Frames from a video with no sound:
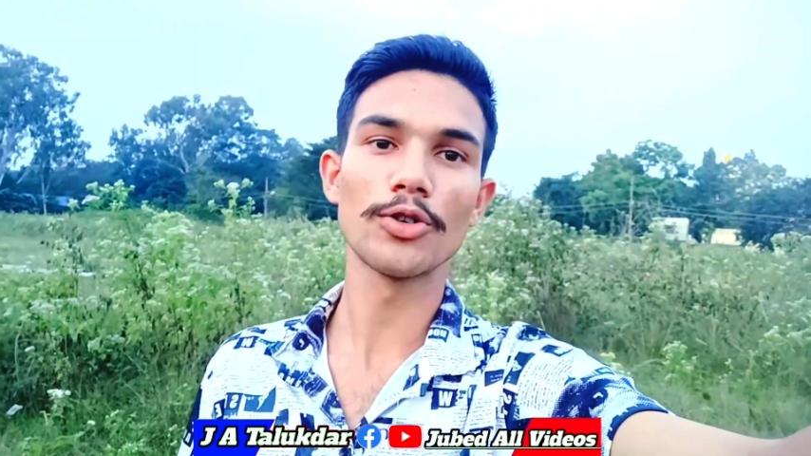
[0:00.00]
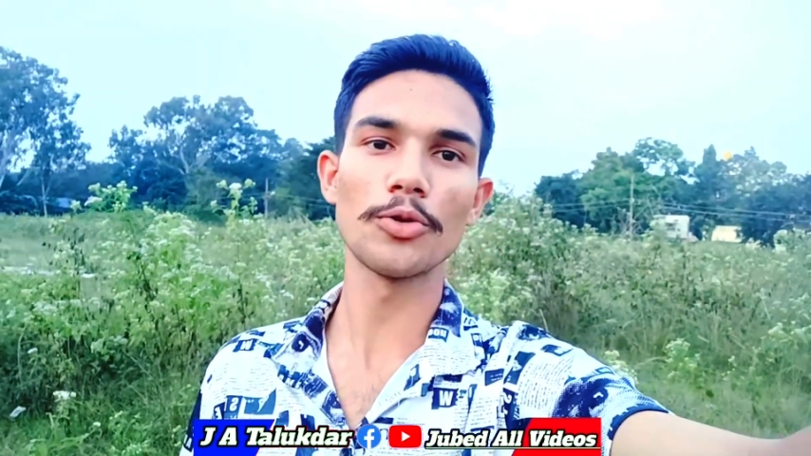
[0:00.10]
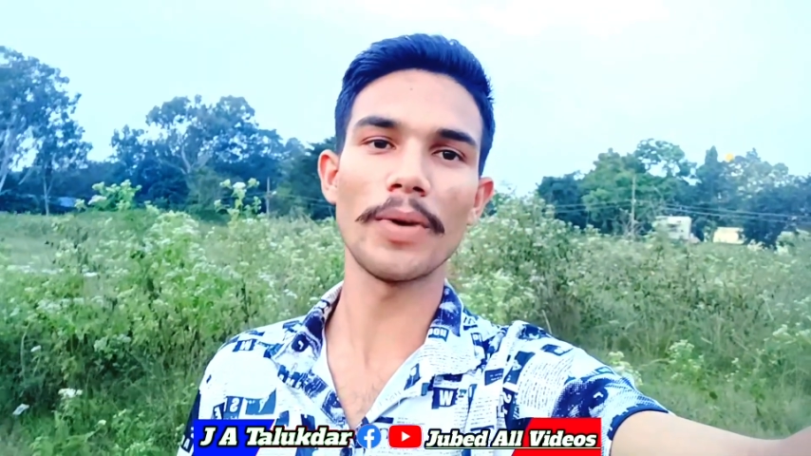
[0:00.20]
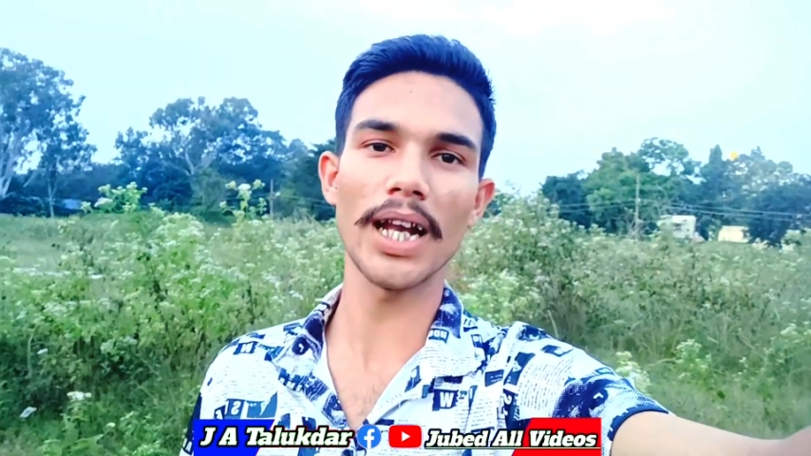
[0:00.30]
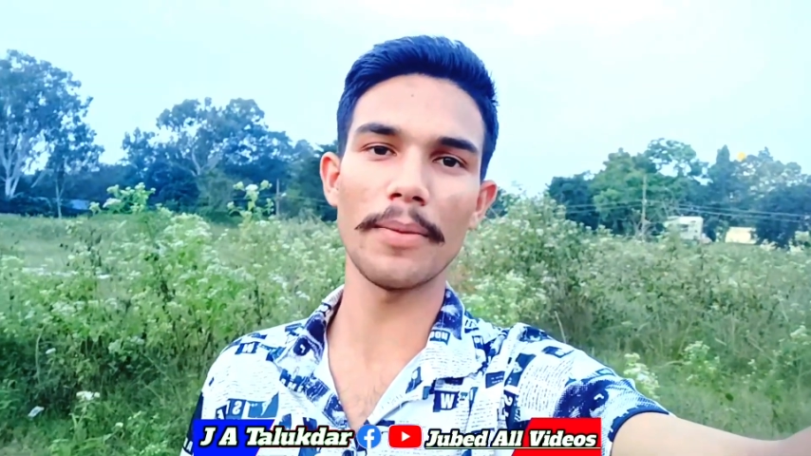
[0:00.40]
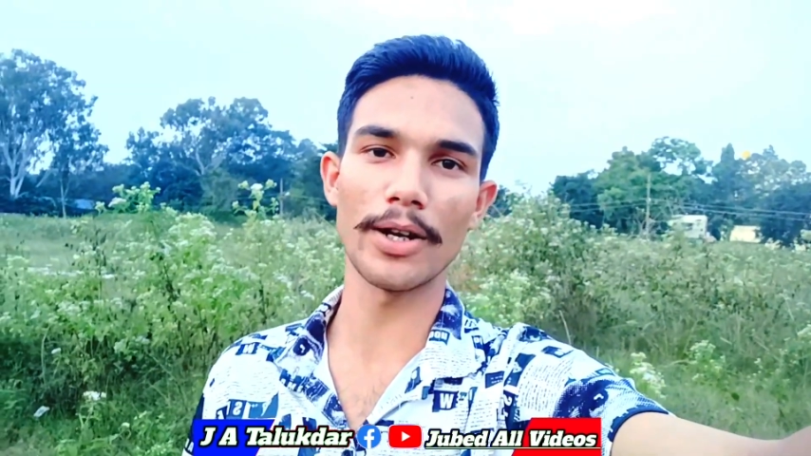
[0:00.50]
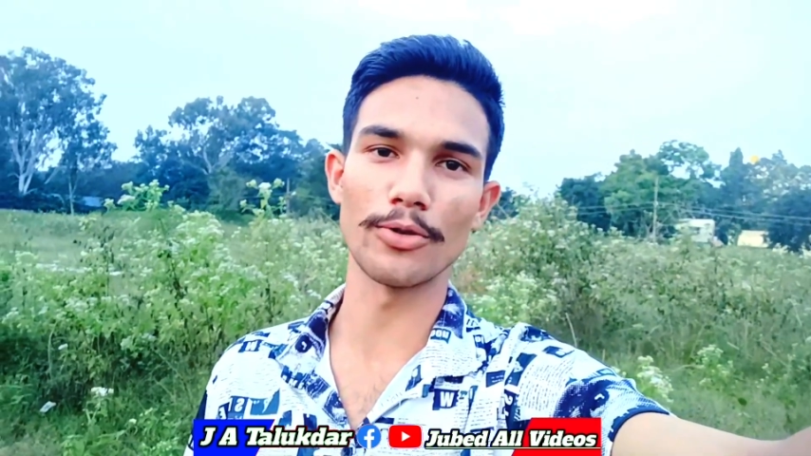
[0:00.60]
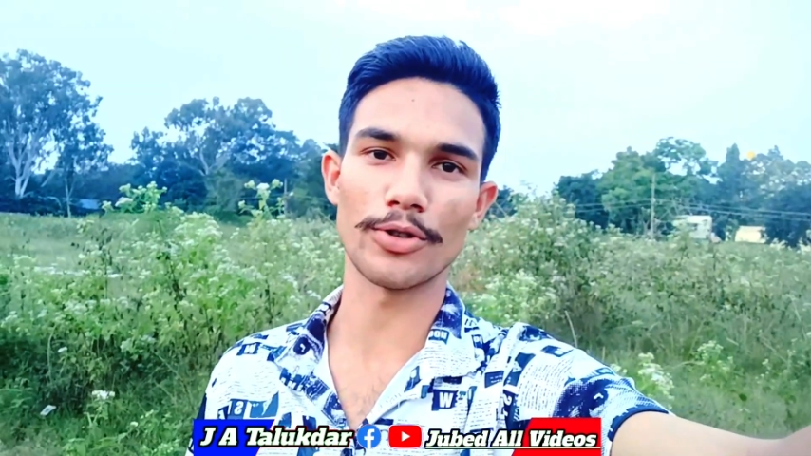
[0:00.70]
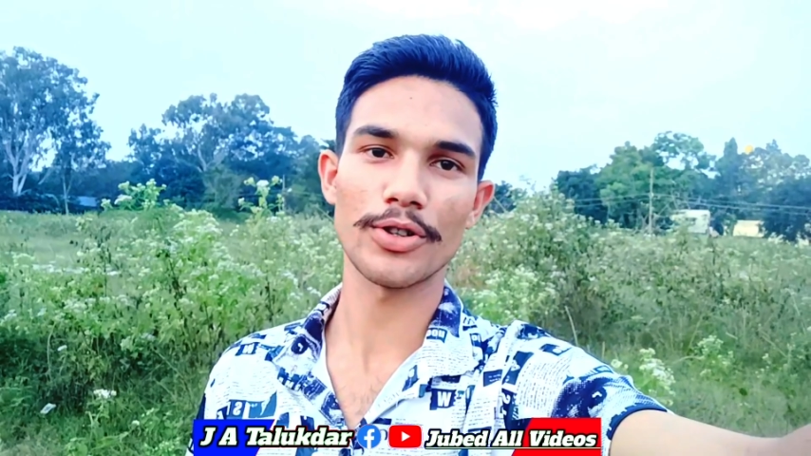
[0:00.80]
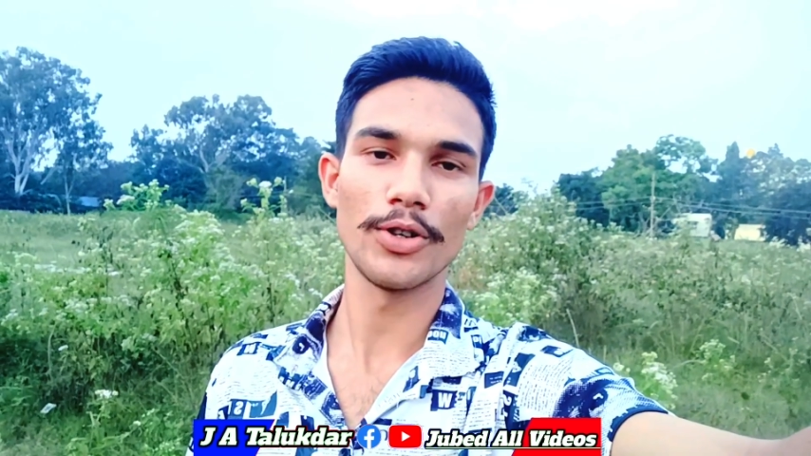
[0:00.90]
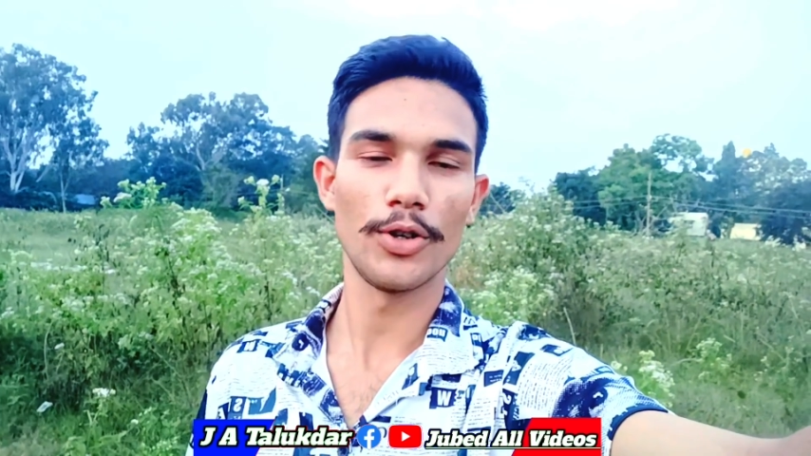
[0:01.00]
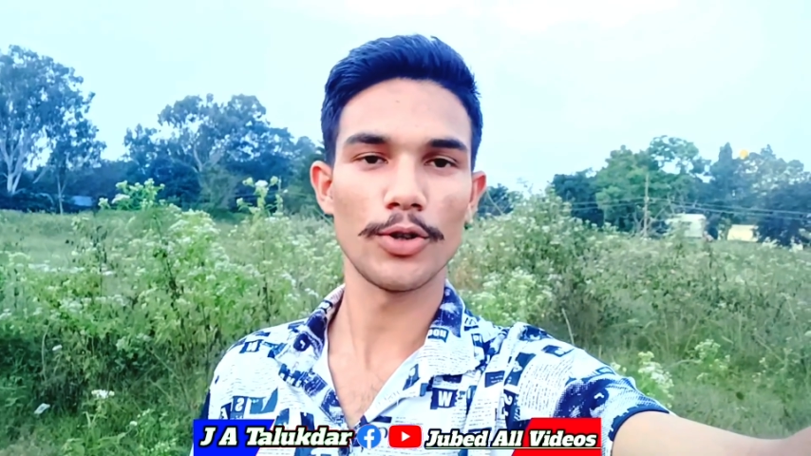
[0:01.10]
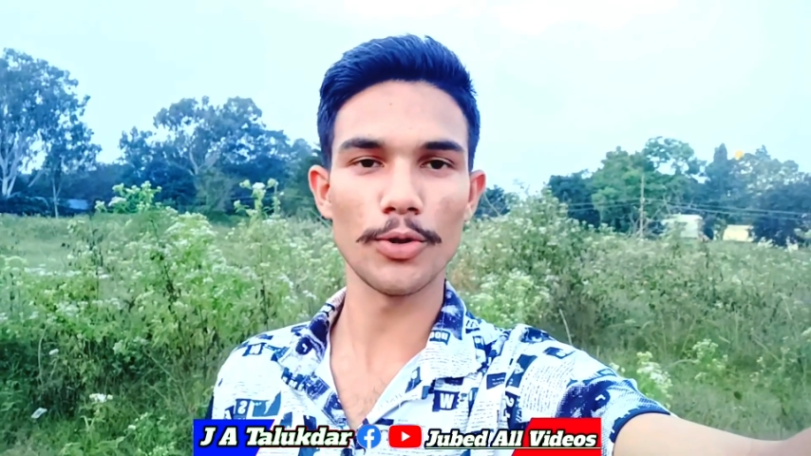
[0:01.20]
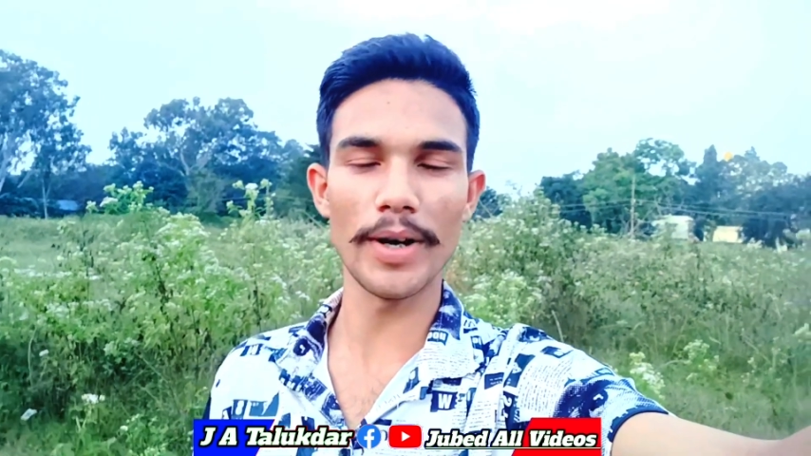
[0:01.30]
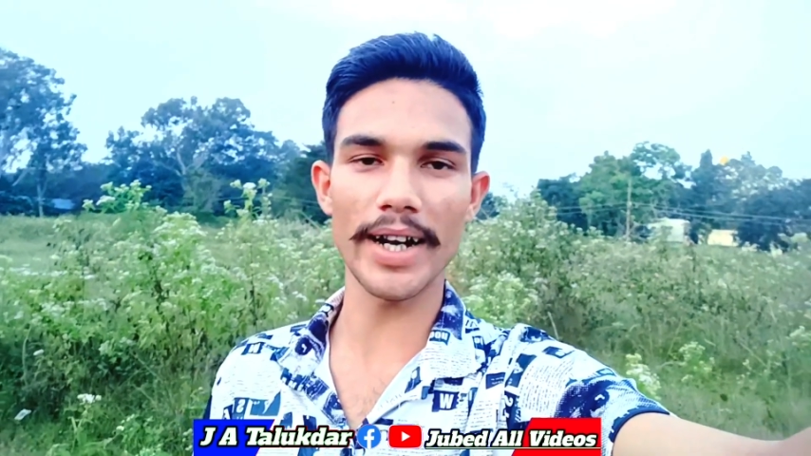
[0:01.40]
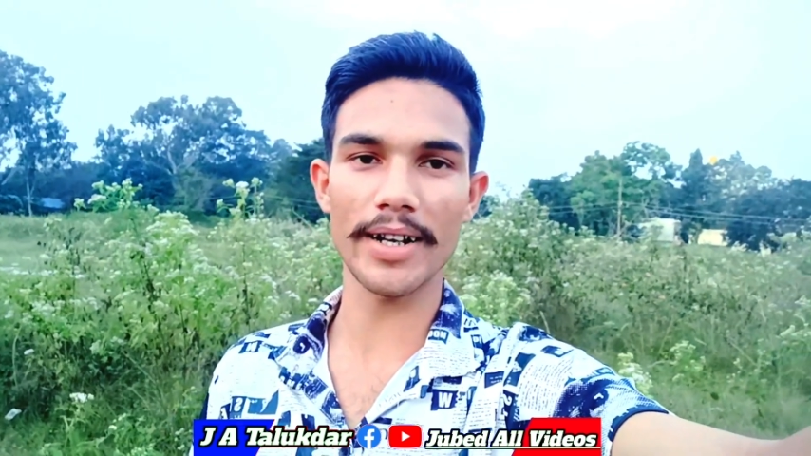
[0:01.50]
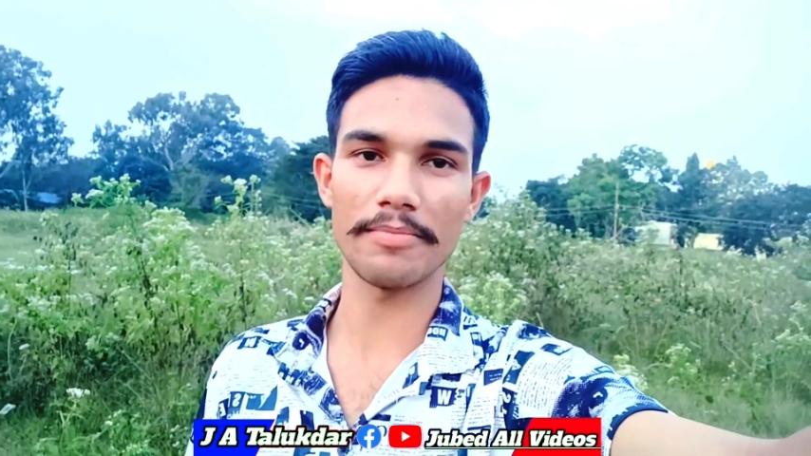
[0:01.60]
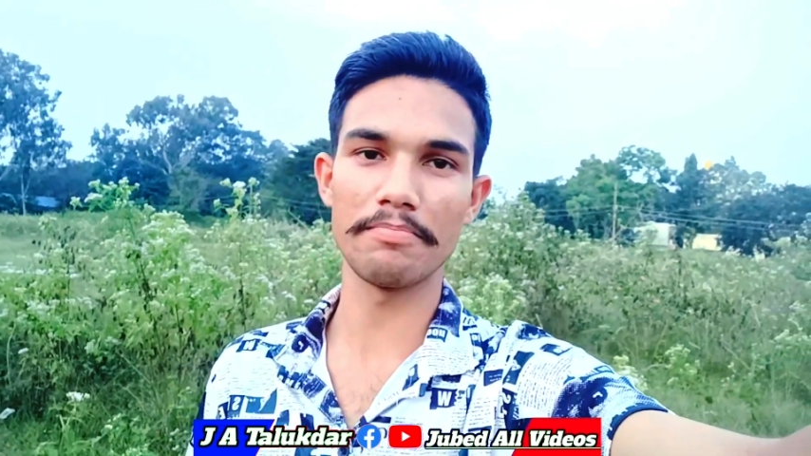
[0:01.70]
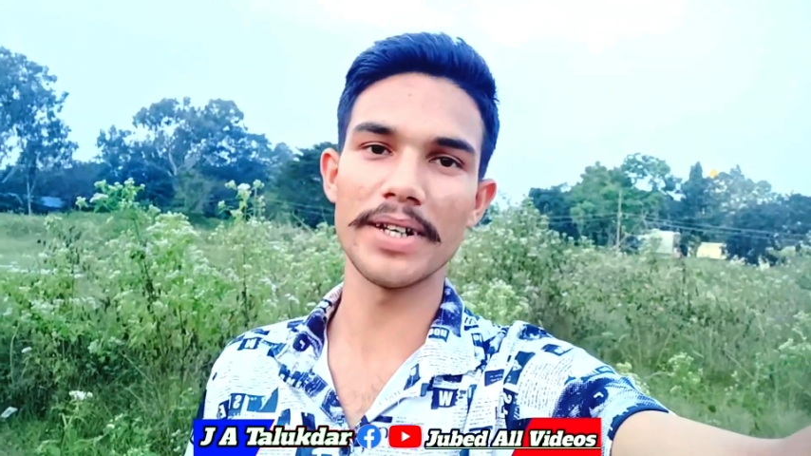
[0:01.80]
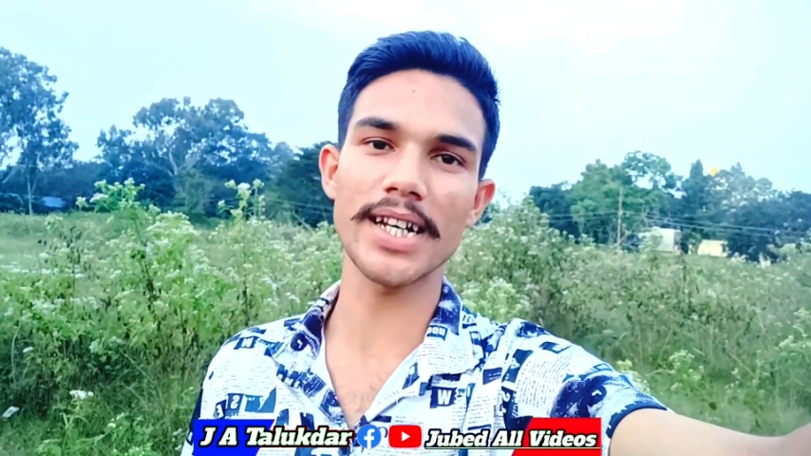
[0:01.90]
তুমি ভালো মানুষ তোমার
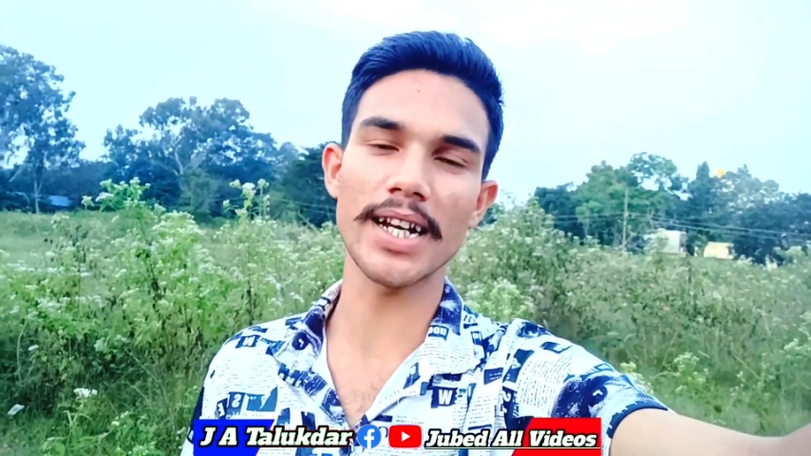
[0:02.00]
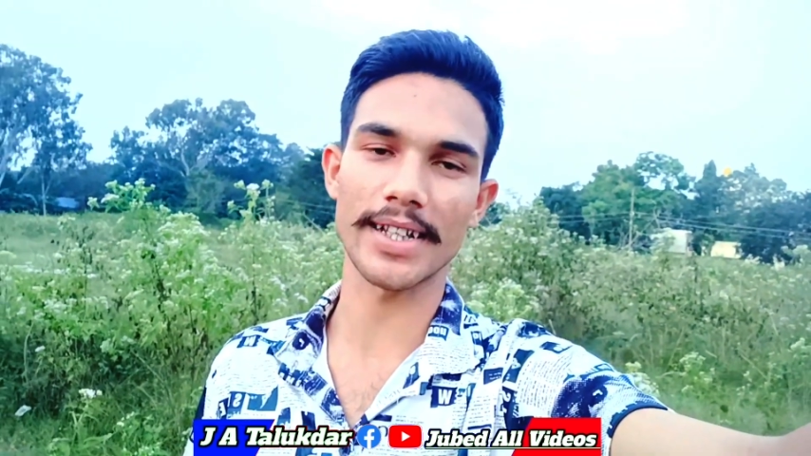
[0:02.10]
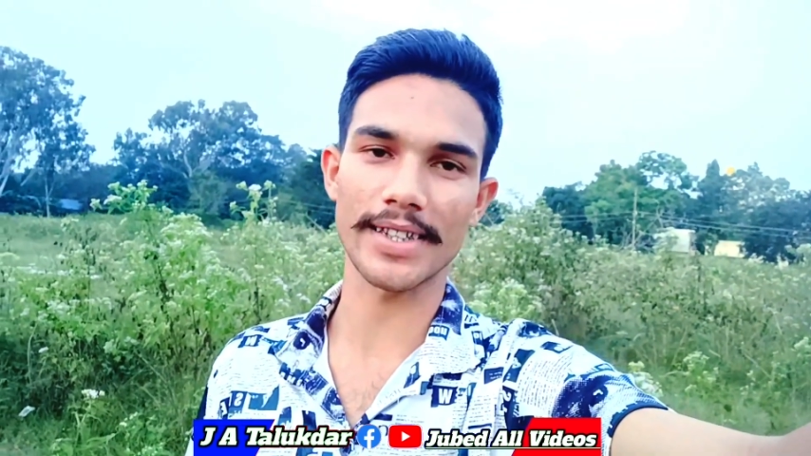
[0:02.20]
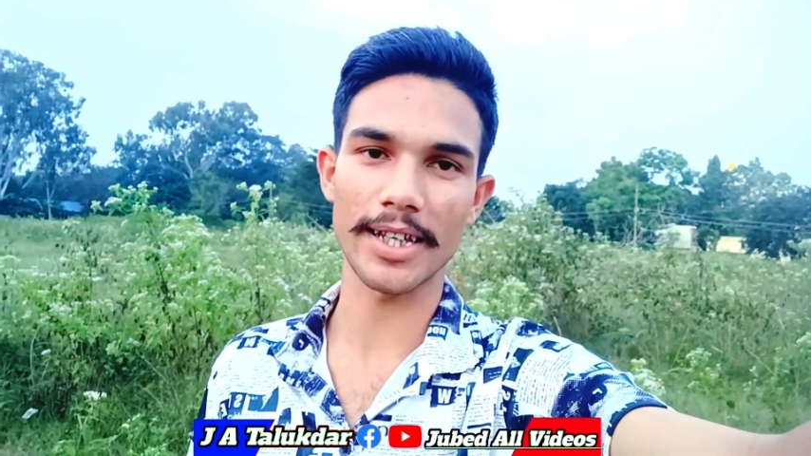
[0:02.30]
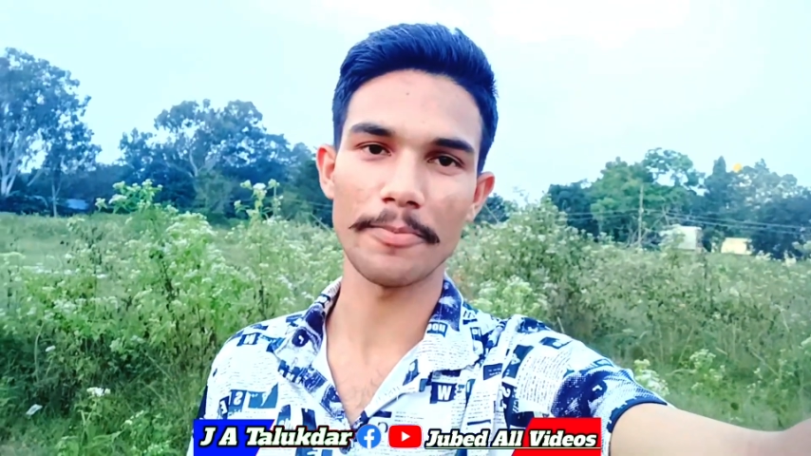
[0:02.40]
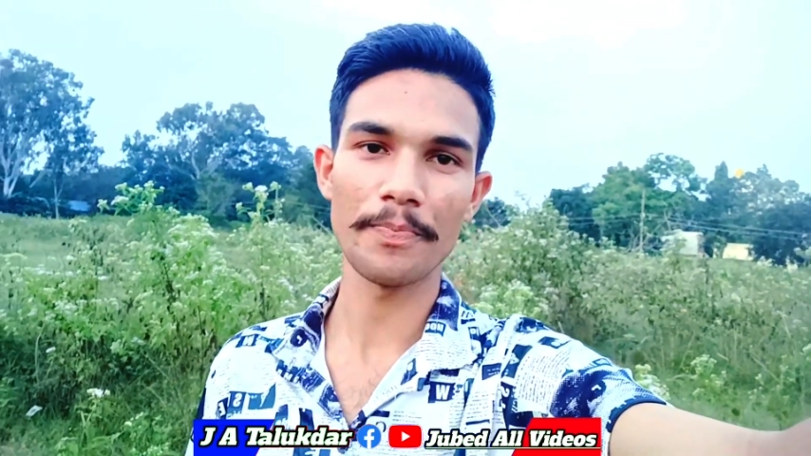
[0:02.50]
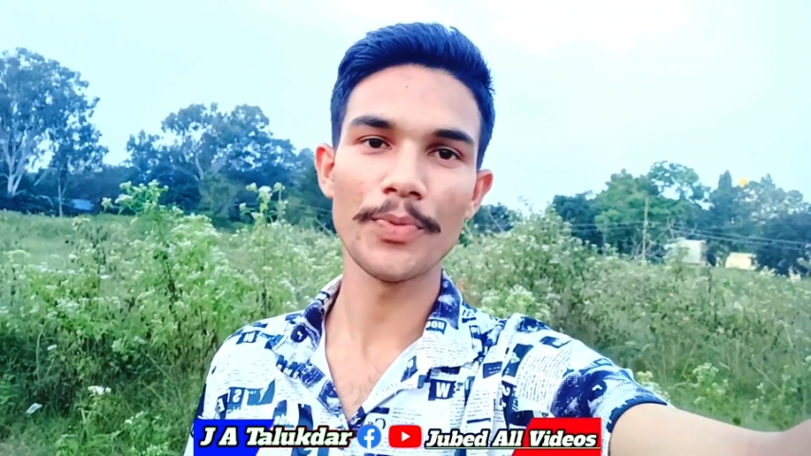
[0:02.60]
বিশ্বাস আছে